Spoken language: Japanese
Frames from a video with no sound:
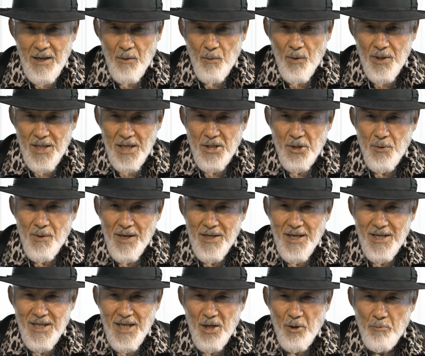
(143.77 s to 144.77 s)
私はあな
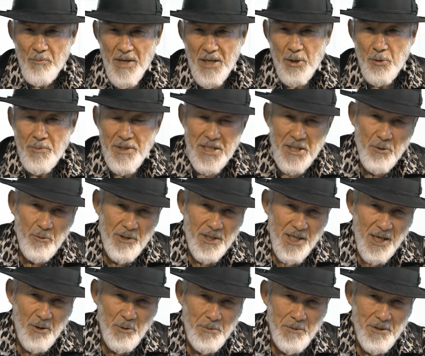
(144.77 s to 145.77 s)
たの恵みにより
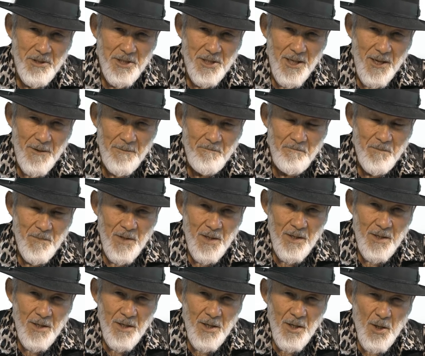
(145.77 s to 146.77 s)
頼みました。
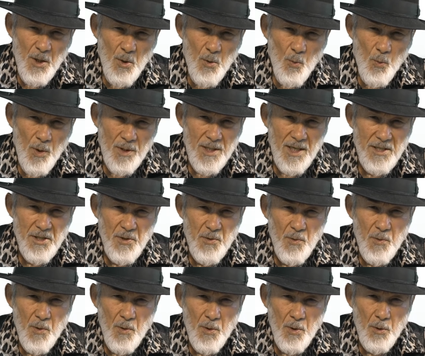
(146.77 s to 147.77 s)
私の
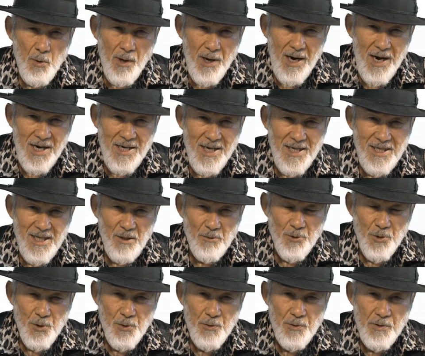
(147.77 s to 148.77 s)
心はあなたの
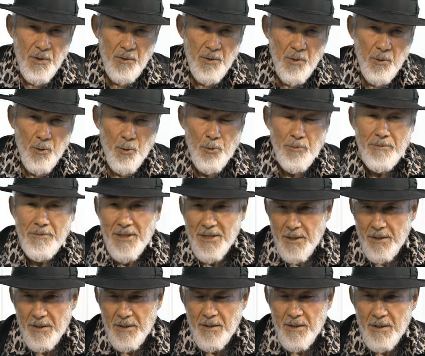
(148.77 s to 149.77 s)
救いを喜びま
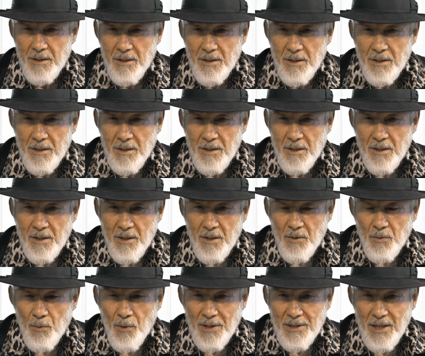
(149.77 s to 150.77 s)
す。
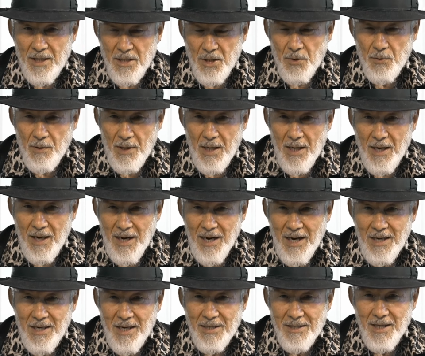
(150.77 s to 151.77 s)
私はあ
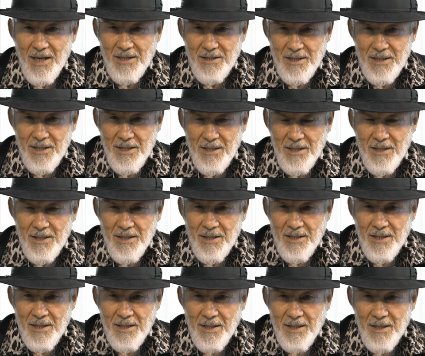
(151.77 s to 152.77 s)
なたに
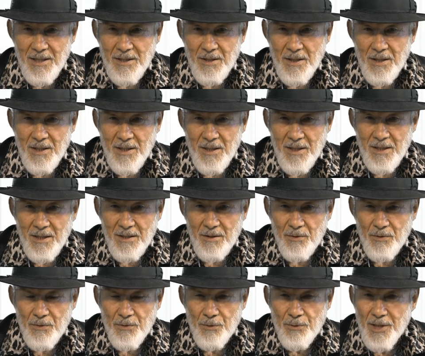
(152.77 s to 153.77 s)

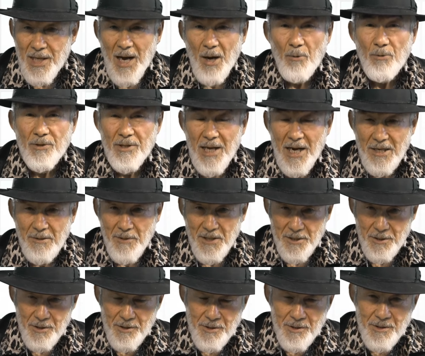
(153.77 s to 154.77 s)
歌を歌いま
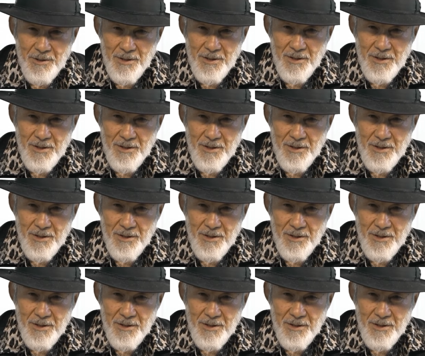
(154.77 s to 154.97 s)
す。